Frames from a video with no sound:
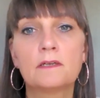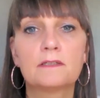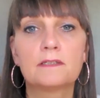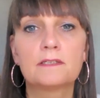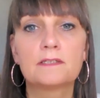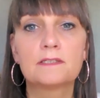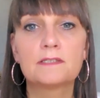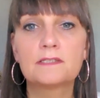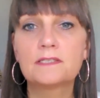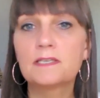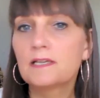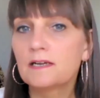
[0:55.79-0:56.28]

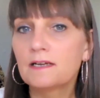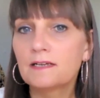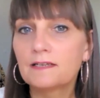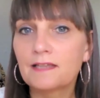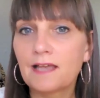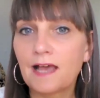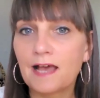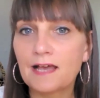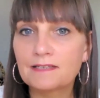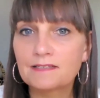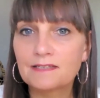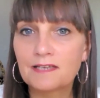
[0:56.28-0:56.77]
das
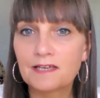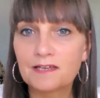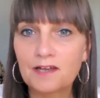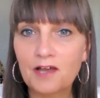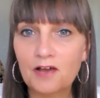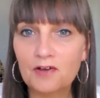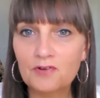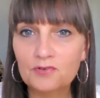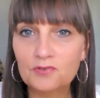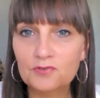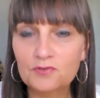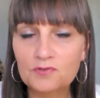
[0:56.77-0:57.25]
Single-Dasein
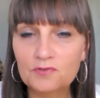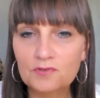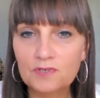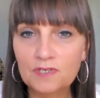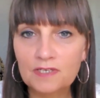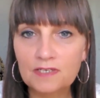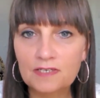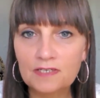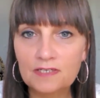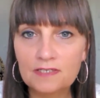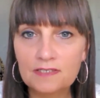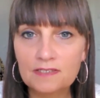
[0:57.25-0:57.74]
auch zu
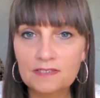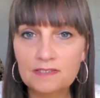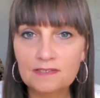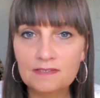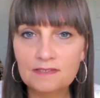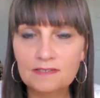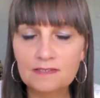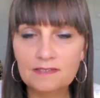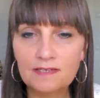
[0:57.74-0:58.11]
genießen.